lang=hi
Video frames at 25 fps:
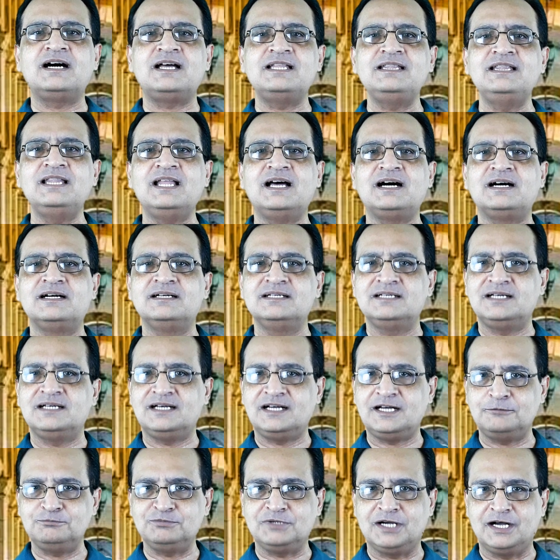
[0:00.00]
अल्लाह
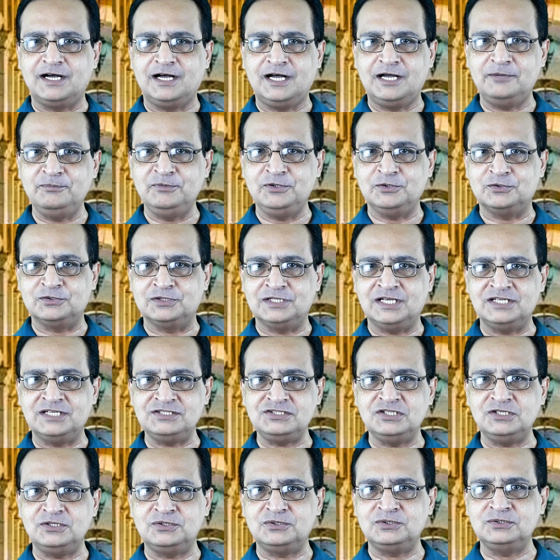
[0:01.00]
आपका हामियों
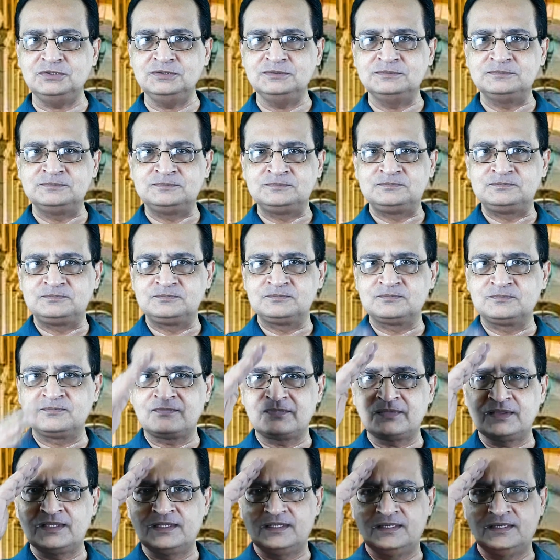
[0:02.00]
नासिर हो
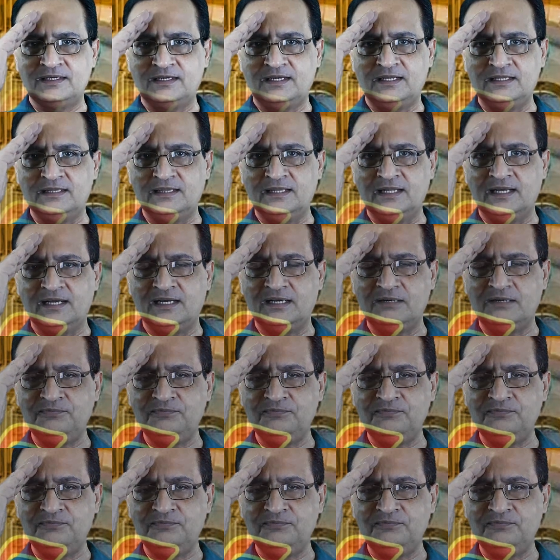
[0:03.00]
अल्लाह